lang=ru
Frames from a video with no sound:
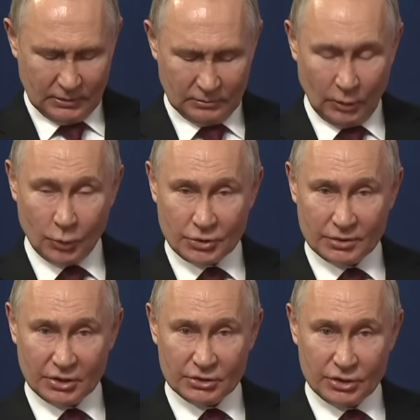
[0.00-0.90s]

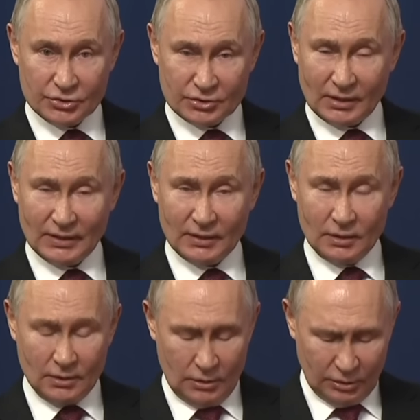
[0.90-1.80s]
научно-технических
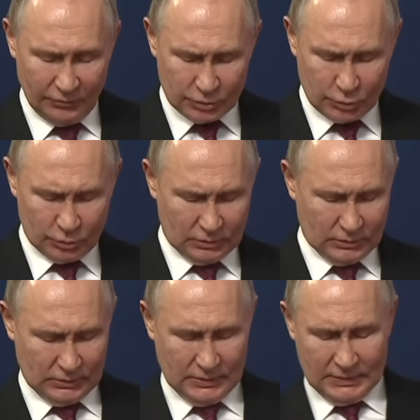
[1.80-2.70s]
и инновационных
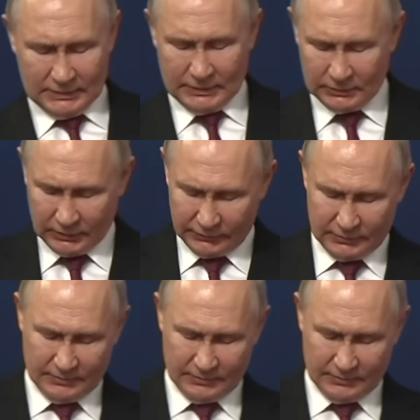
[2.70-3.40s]
центров,